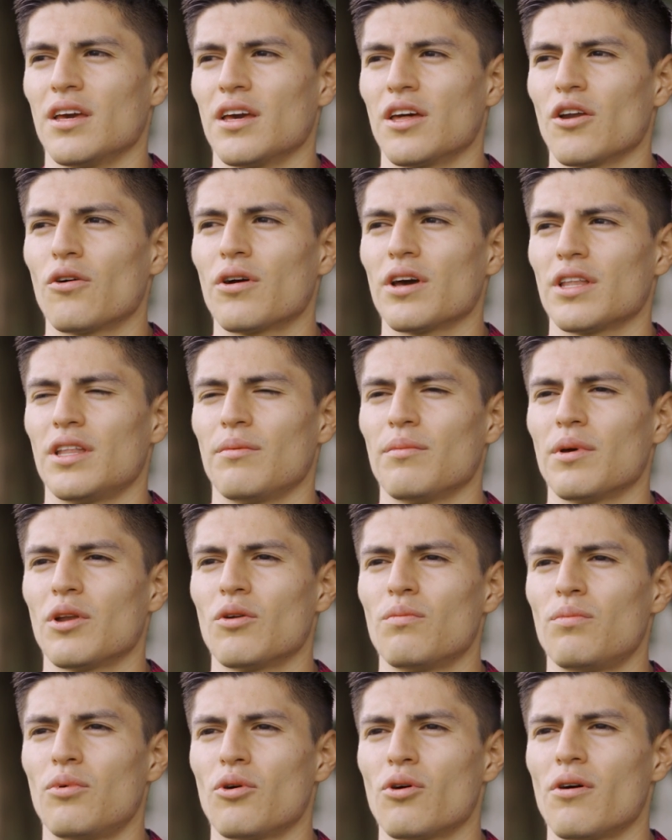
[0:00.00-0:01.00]
creo que
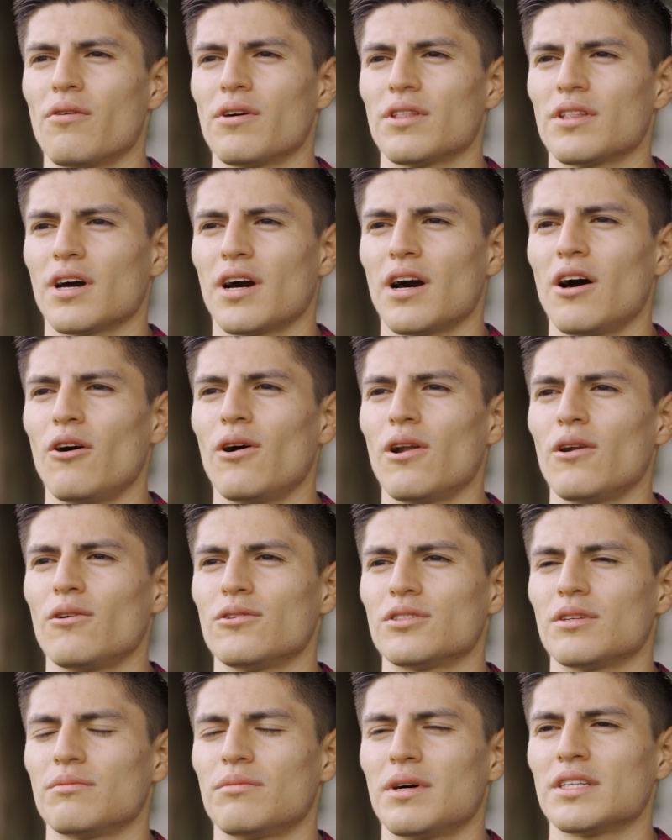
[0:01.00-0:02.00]
también un poco aventajado a
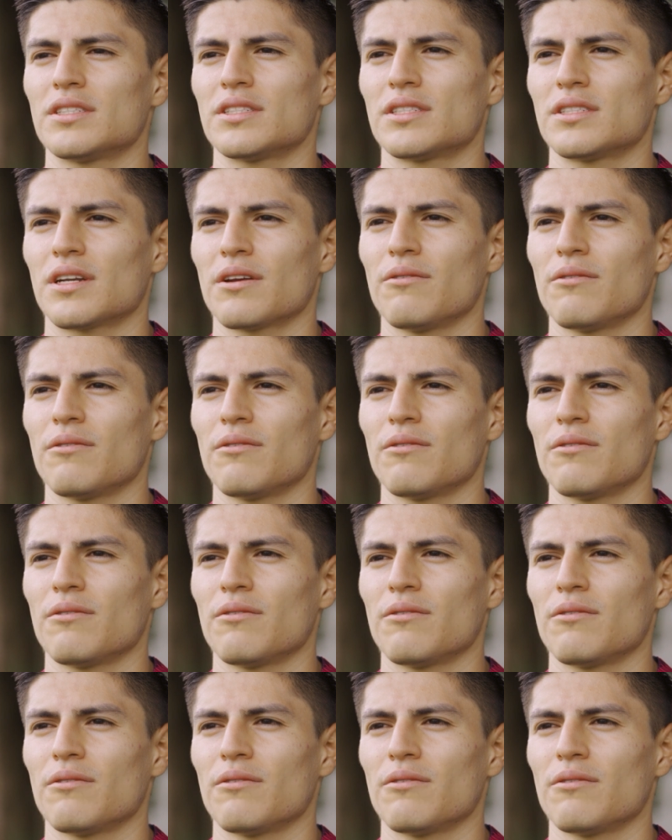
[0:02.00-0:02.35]
los demás